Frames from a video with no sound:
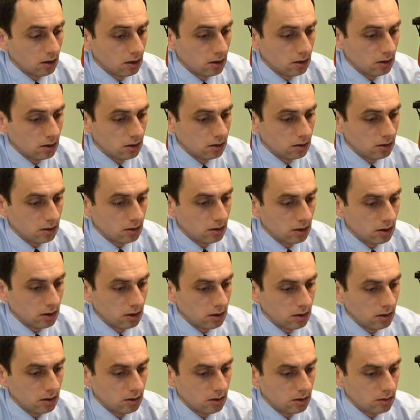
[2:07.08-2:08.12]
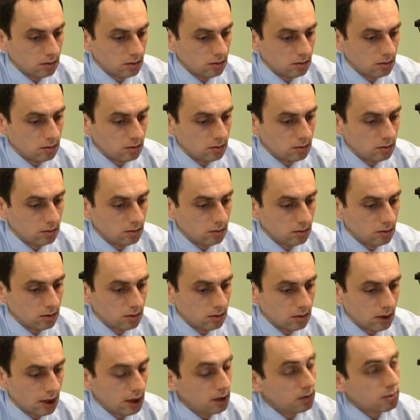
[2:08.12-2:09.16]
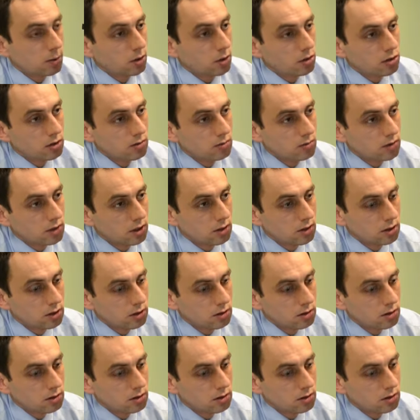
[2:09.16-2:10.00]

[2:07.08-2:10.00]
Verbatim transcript: Oh, ale potem w sensie?